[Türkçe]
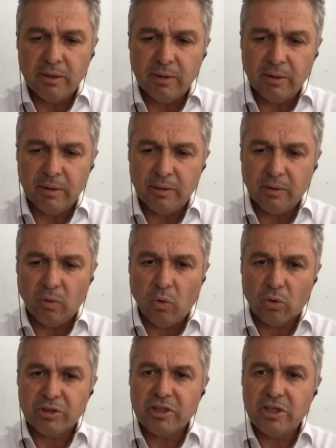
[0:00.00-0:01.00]

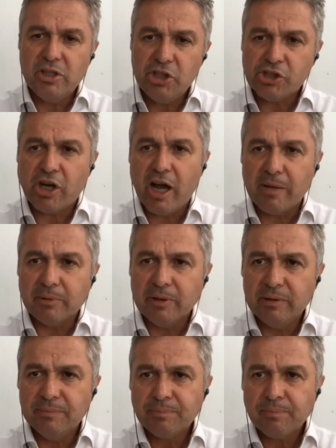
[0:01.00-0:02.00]
E, oradaki iş
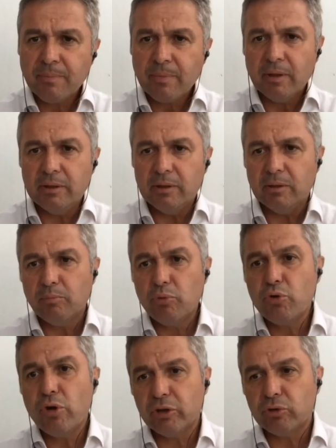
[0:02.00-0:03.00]
kaybının
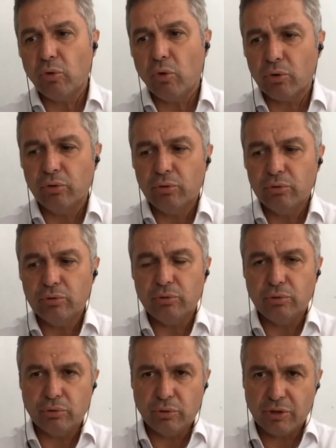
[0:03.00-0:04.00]
e, bu yöne doğru
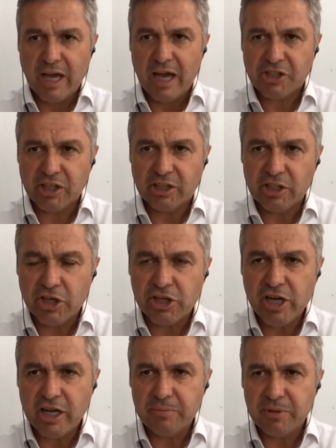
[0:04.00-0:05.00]
e,
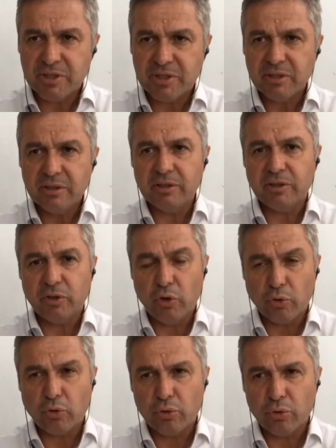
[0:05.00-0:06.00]
gerçekleşeceğini biz
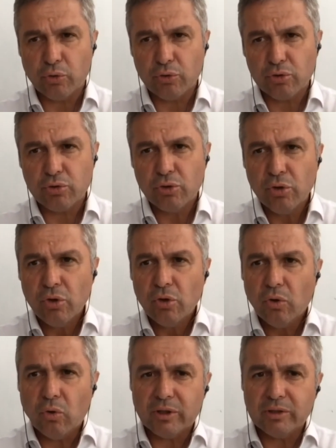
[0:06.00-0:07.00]
e, öngörüyoruz. Hı hı.
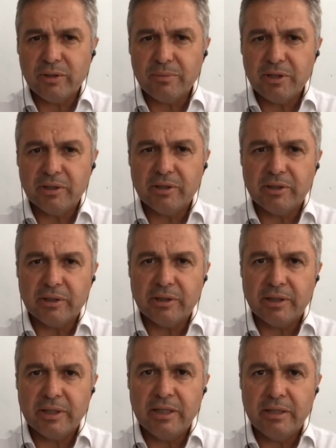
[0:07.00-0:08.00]
Orada
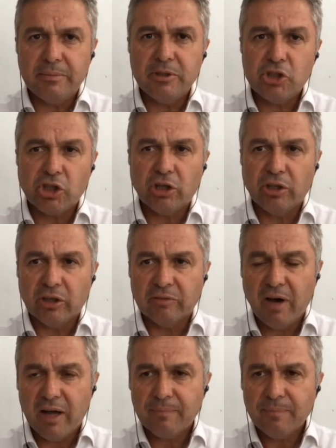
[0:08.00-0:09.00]
bir e, yeni bir iş
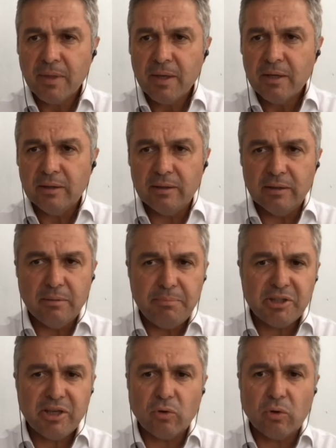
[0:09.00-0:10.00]
alanı var.
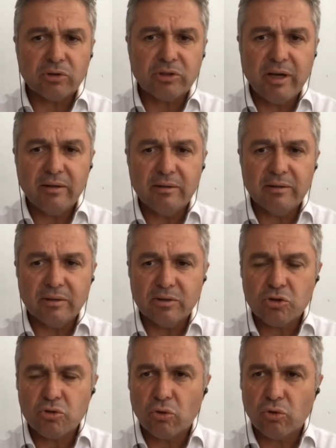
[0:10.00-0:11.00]
E, bir tek orada
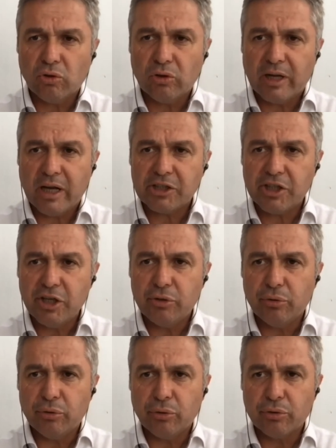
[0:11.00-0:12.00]
e, sorun olarak
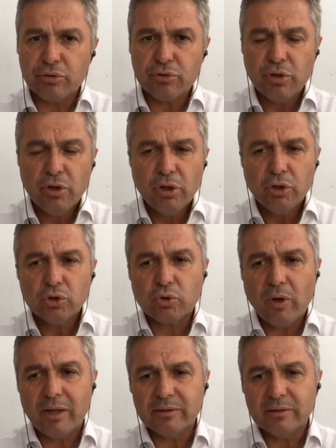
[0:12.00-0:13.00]
şeyi görüyoruz.
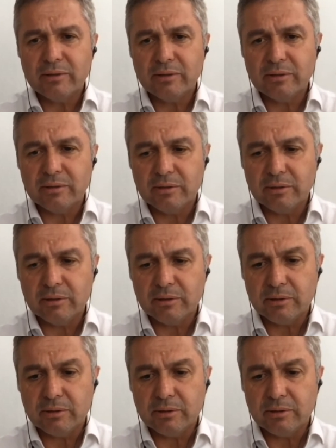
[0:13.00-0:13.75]
Şu an e,